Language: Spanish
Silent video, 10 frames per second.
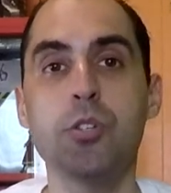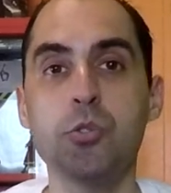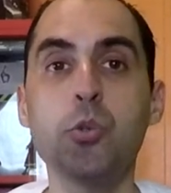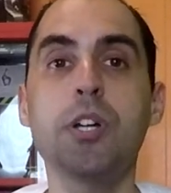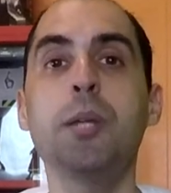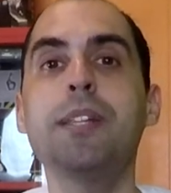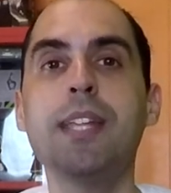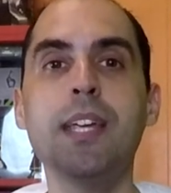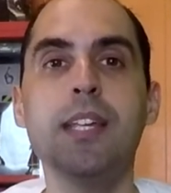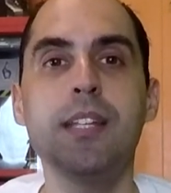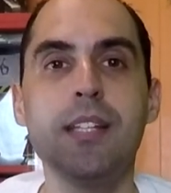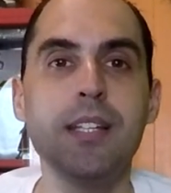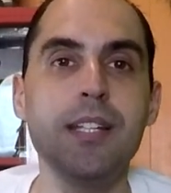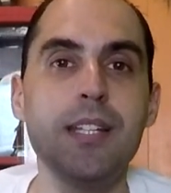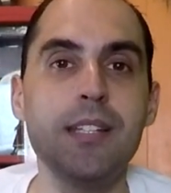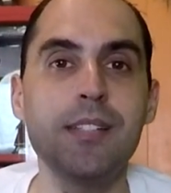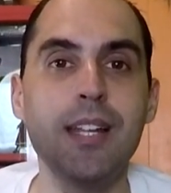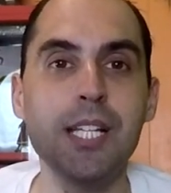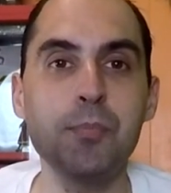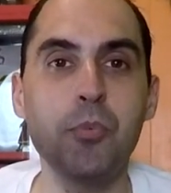suscríbete y
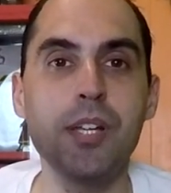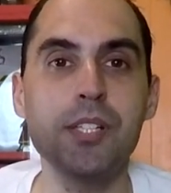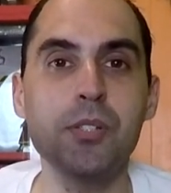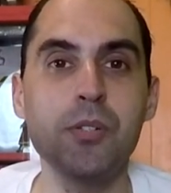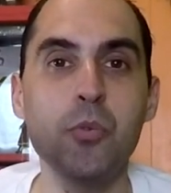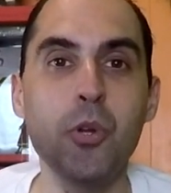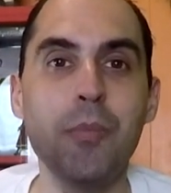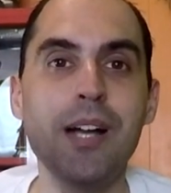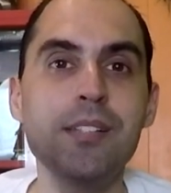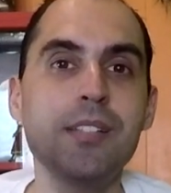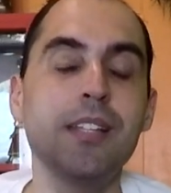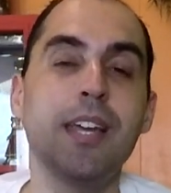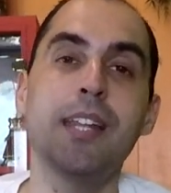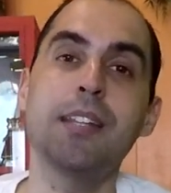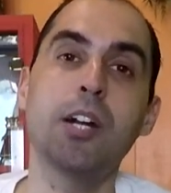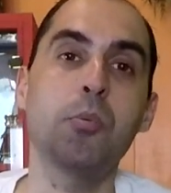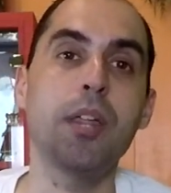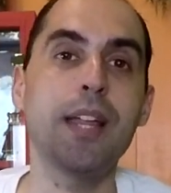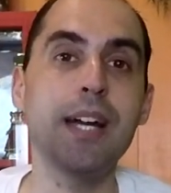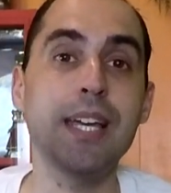serás pues uno más en esta
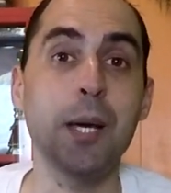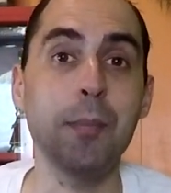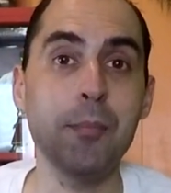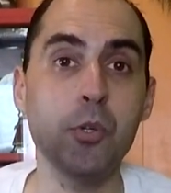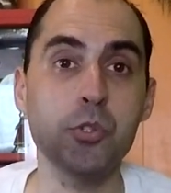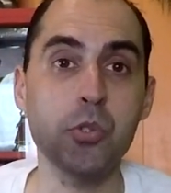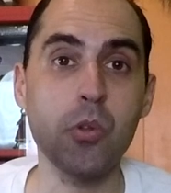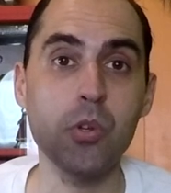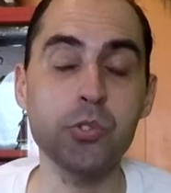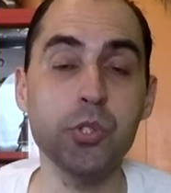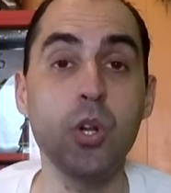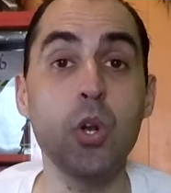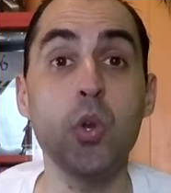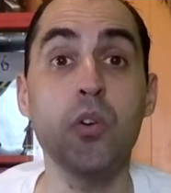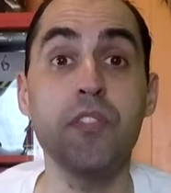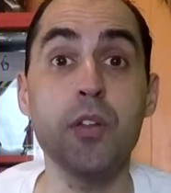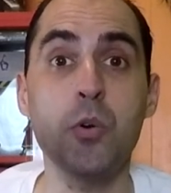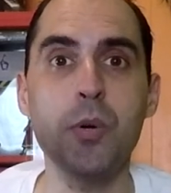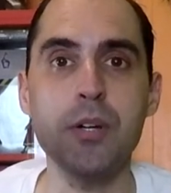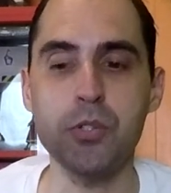comunidad que amamos todos los
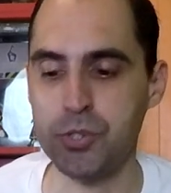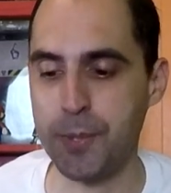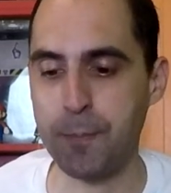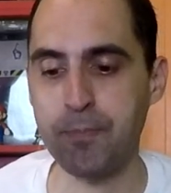videojuegos.